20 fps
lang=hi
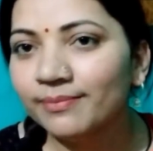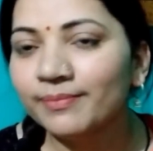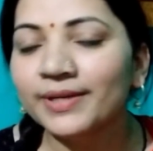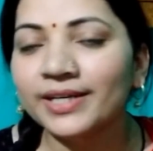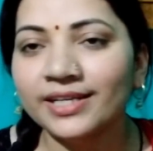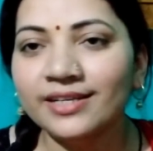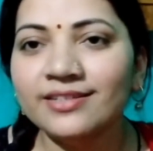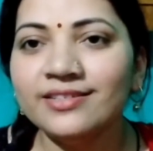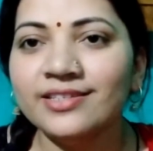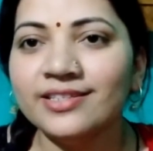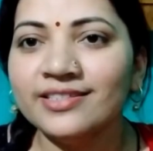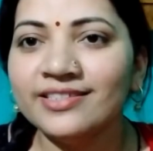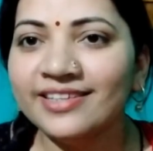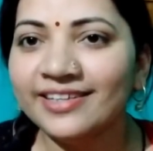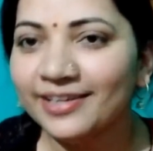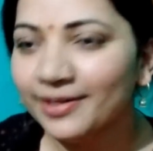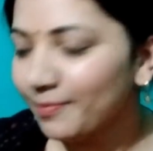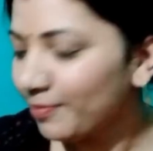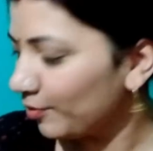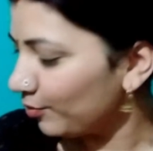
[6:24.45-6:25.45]
बड़ी चीज़
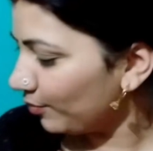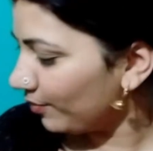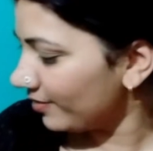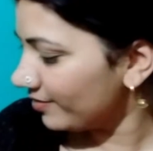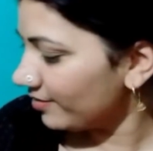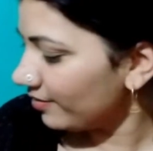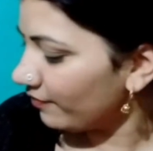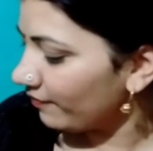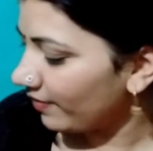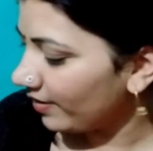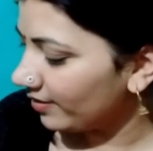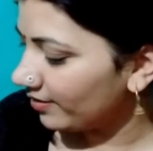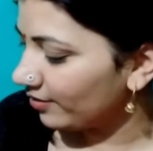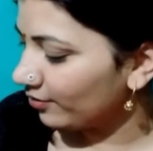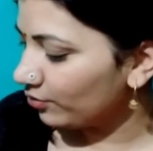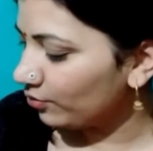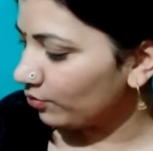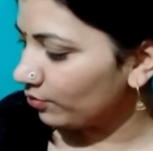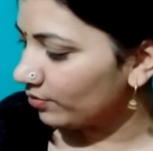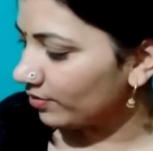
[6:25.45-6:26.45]
लेने पर थोड़ा सा फ़ायदा
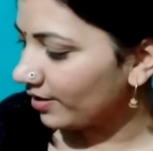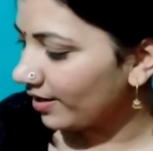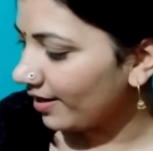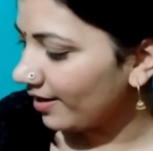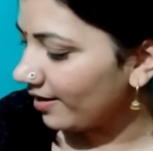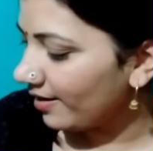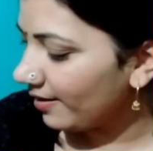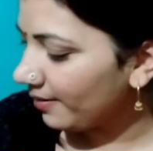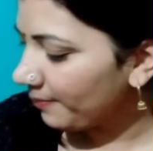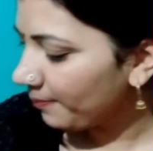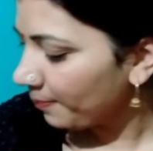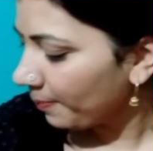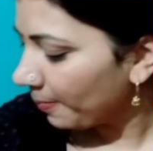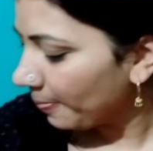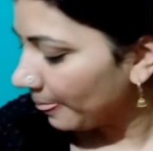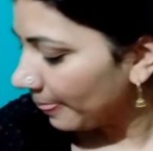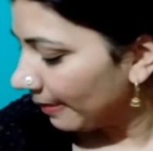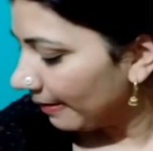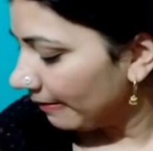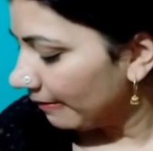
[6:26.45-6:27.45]
तो होता ही है
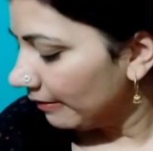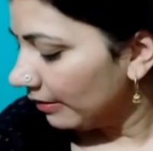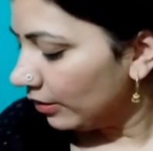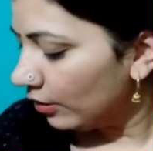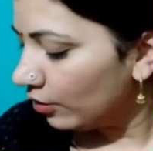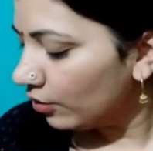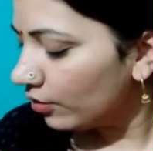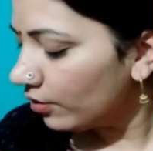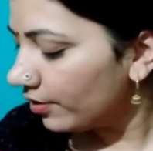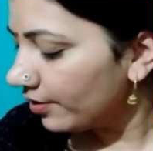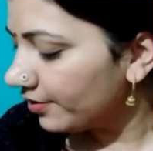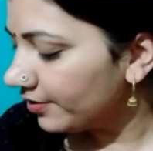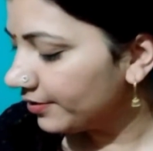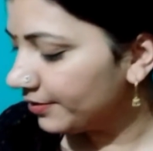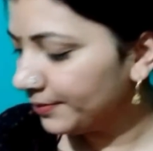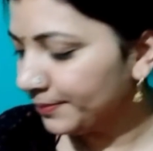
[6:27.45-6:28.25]
और